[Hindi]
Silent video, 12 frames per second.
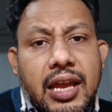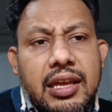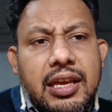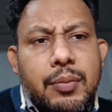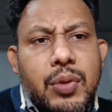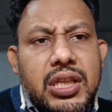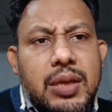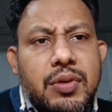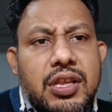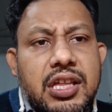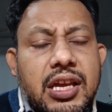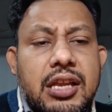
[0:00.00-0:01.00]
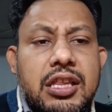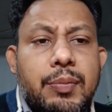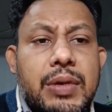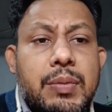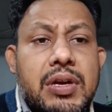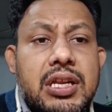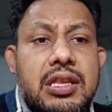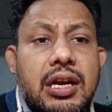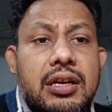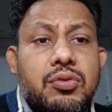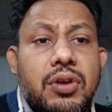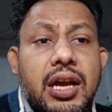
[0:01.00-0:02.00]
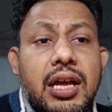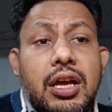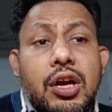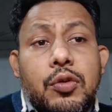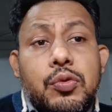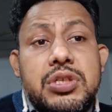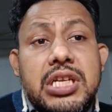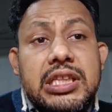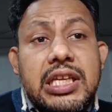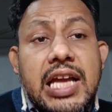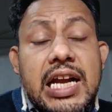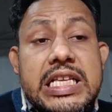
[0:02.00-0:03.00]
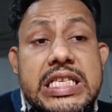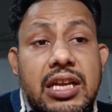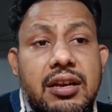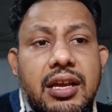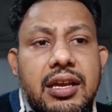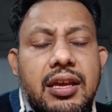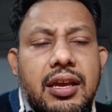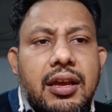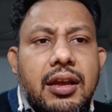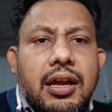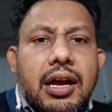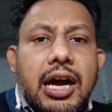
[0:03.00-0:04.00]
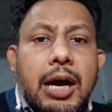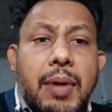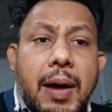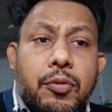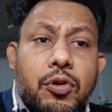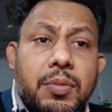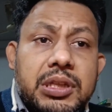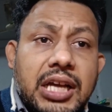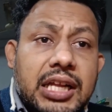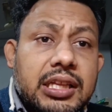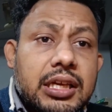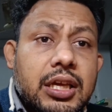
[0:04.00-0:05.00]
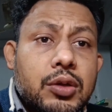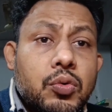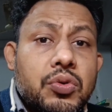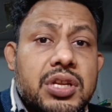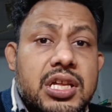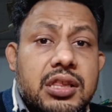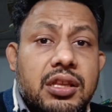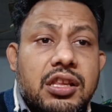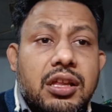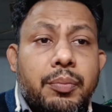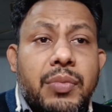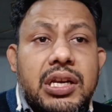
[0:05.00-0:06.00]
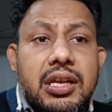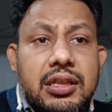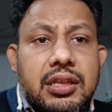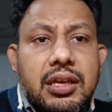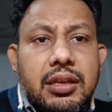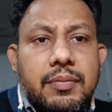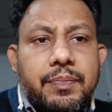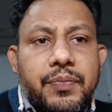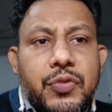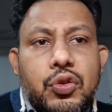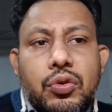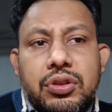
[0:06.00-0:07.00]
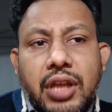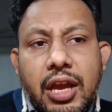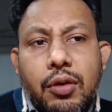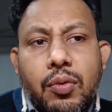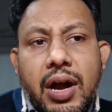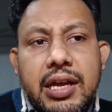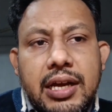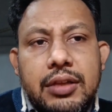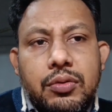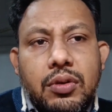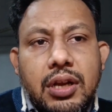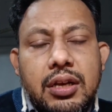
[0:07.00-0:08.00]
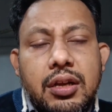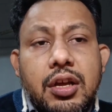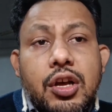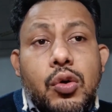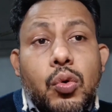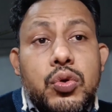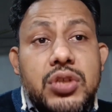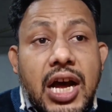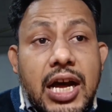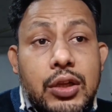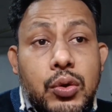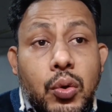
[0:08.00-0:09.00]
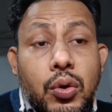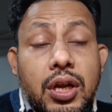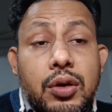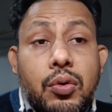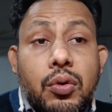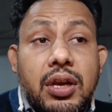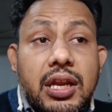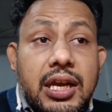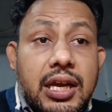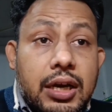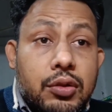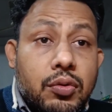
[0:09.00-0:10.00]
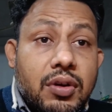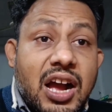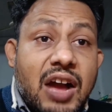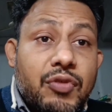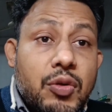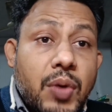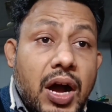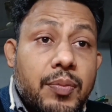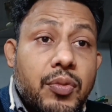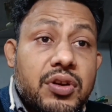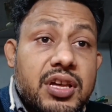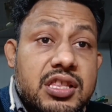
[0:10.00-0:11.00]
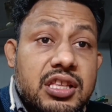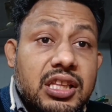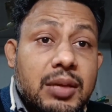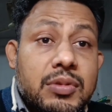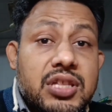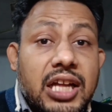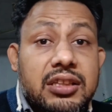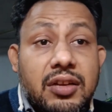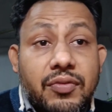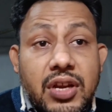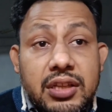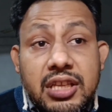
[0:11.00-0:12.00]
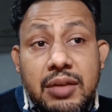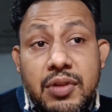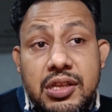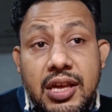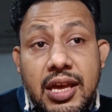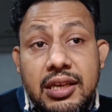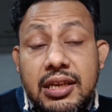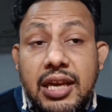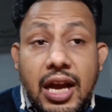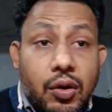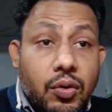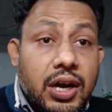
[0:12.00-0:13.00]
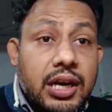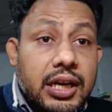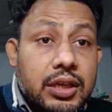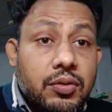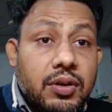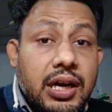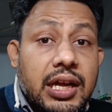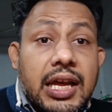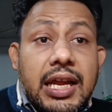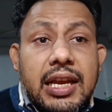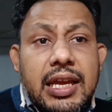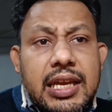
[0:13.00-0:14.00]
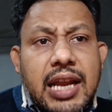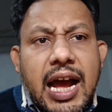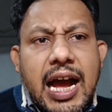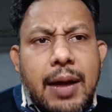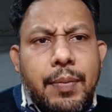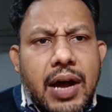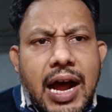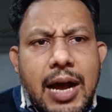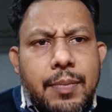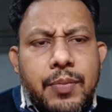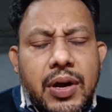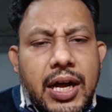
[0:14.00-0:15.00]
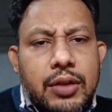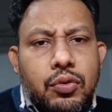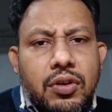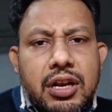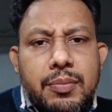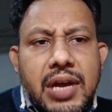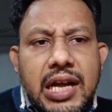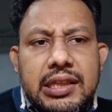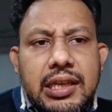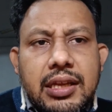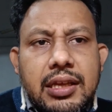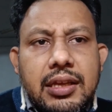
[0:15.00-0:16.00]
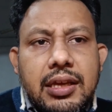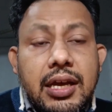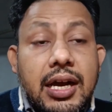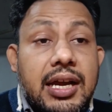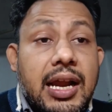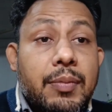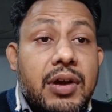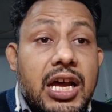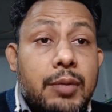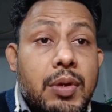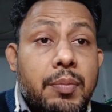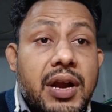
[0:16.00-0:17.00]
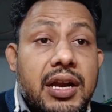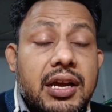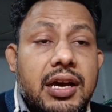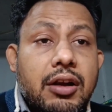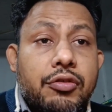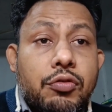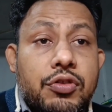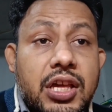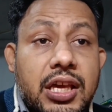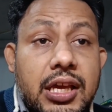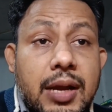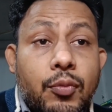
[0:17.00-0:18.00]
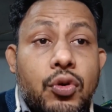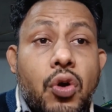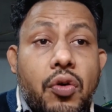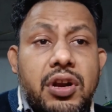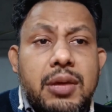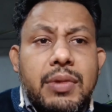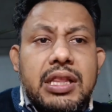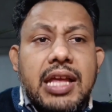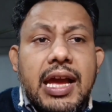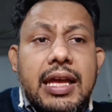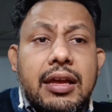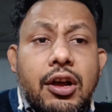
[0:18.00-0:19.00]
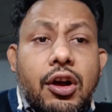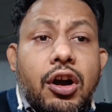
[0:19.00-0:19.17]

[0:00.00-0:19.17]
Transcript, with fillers: कहने का मतलब कि सेकेंड सप्लीमेंट्री रिजल्ट जो है उसकी तैयारी चल रही है अब आपको बता दें कि 19 दिसंबर के दिन जो तय हुआ है आंदोलन उस आंदोलन को लेकर जो काफी पापों की स्थिति में छात्र अभ्यर्थी अभी से हैं कि क्या होगा नहीं होगा लेकिन आप आप आंदोलन में आते नहीं हैं अगर आप घर में बैठकर और सोचेंगे कि हमको नौकरी मिल जाए